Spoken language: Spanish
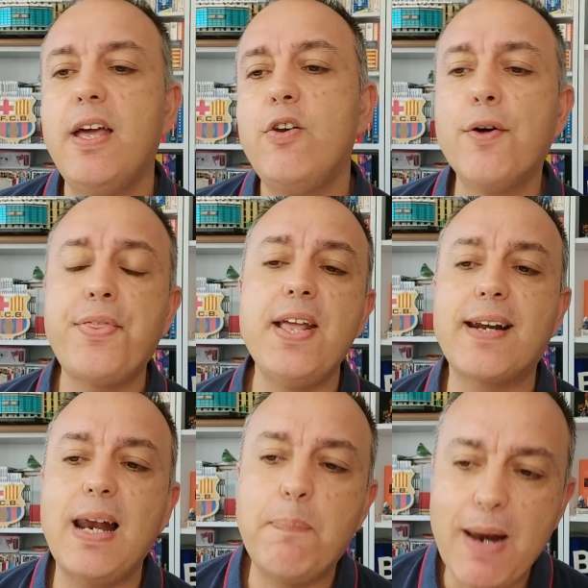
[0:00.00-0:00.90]
no
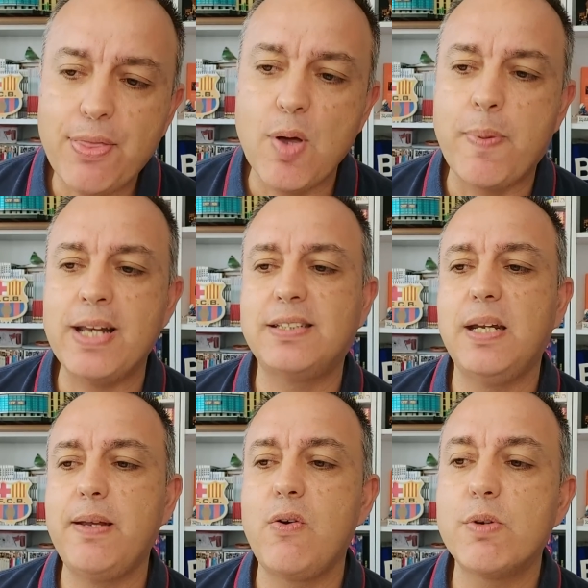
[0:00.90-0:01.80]
cierra el plazo para
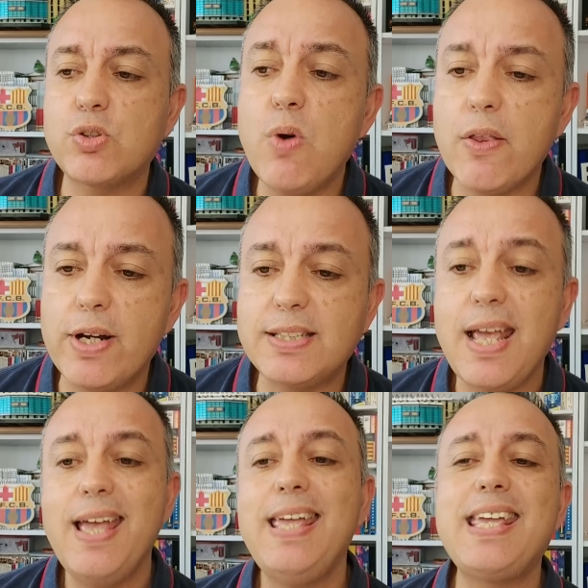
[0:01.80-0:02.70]
inscribir nuevos jugadores
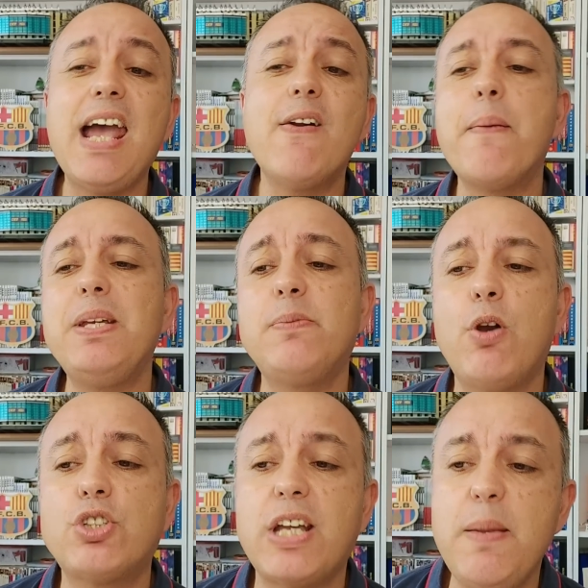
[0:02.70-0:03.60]
y que ahora mismo
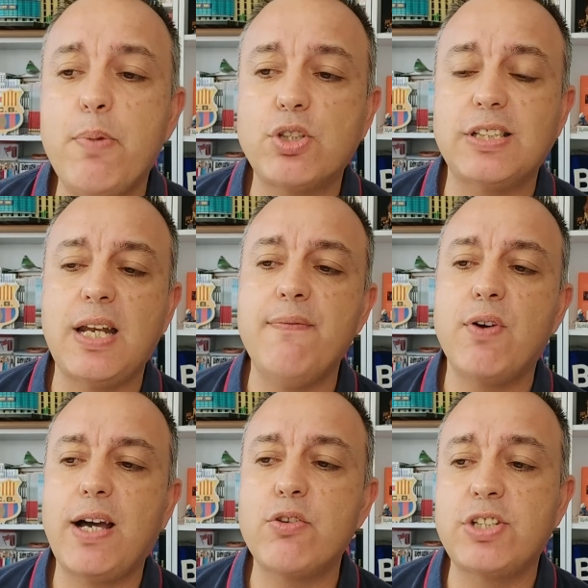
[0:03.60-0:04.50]
los equipos están
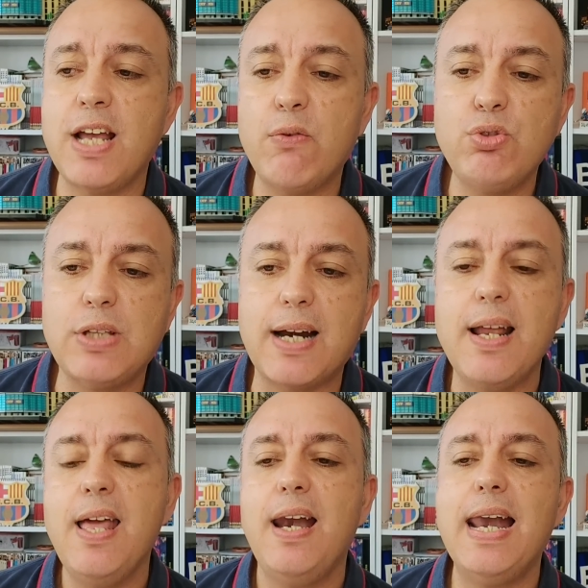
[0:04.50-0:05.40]
enfocados en
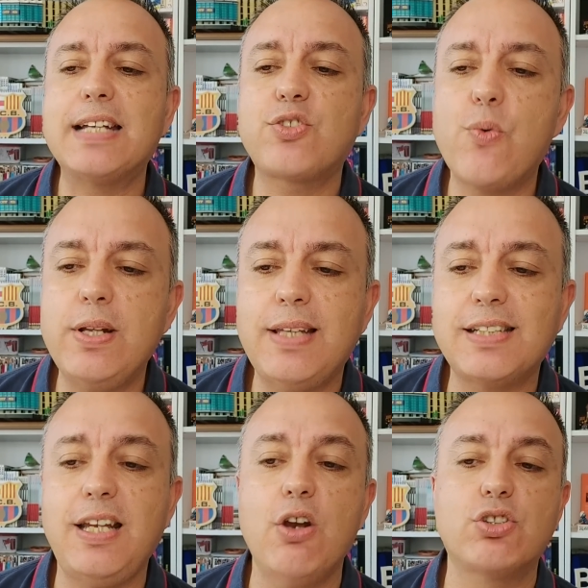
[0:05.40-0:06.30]
ajustar las
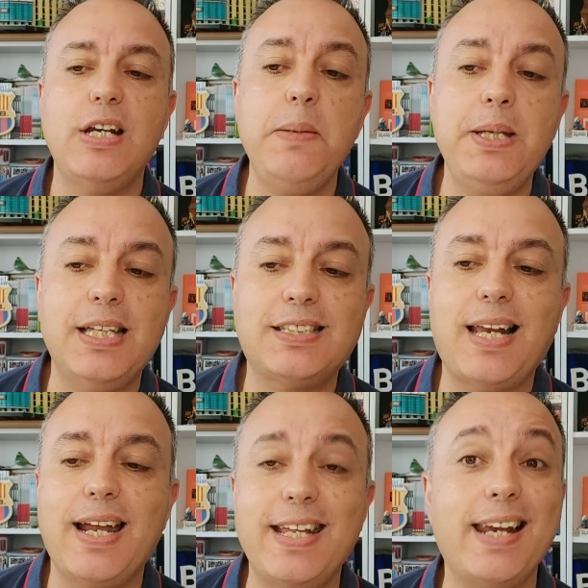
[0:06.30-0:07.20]
cuentas y los límites
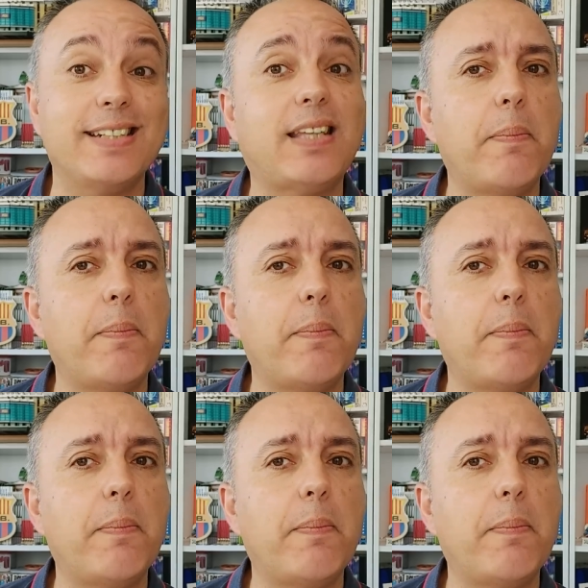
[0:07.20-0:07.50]
salariales.